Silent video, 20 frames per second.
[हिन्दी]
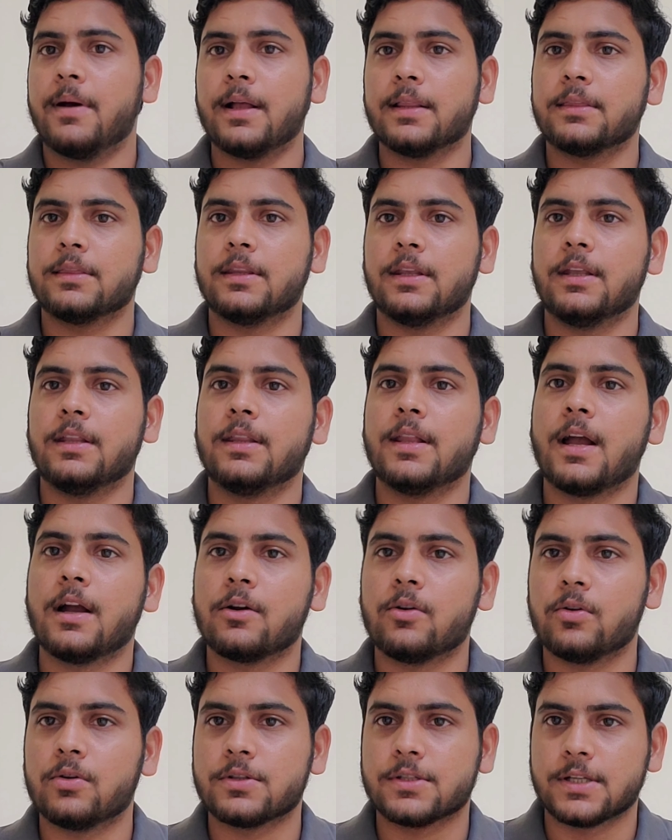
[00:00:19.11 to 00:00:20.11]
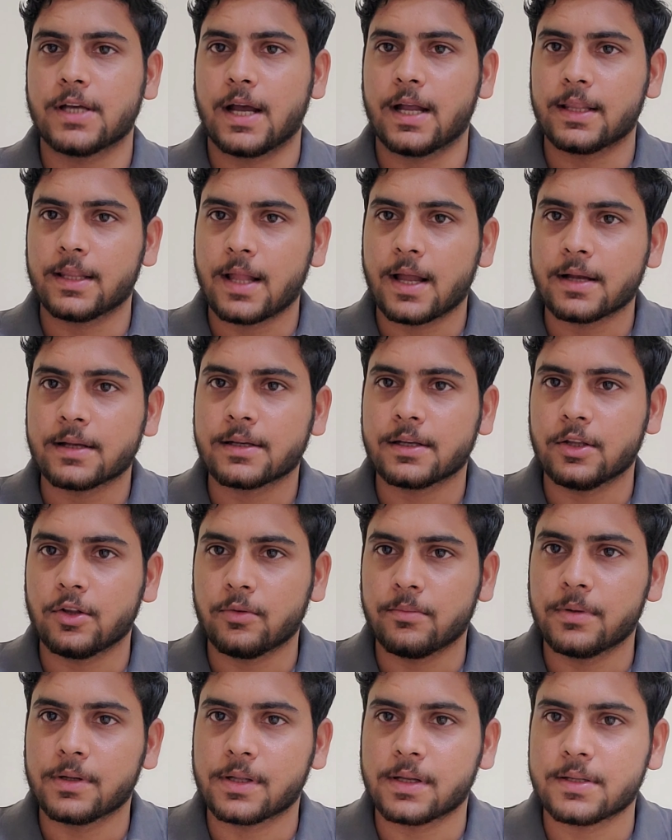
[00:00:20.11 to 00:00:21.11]
बाद तीन लाख और चार लाख
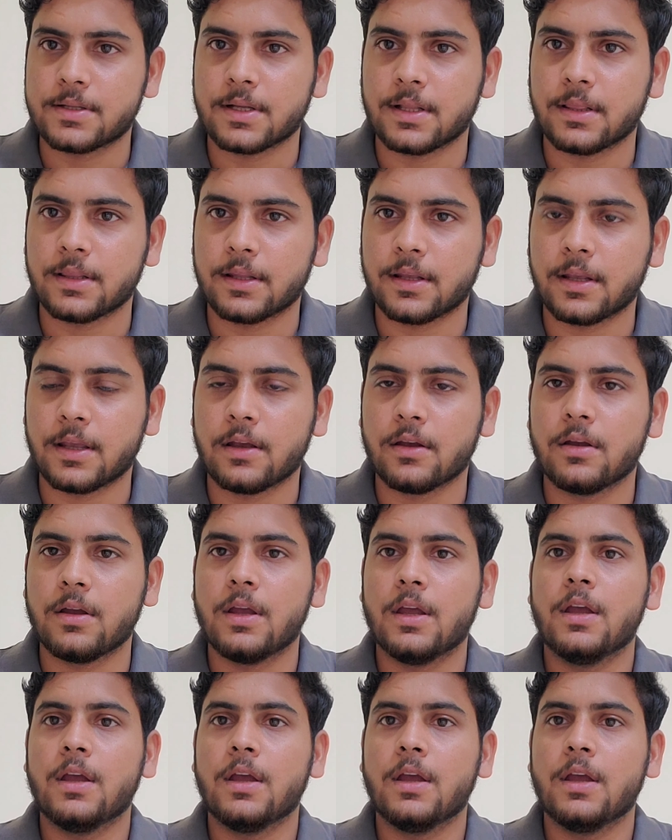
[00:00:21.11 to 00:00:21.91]
किलोमीटर चलते हैं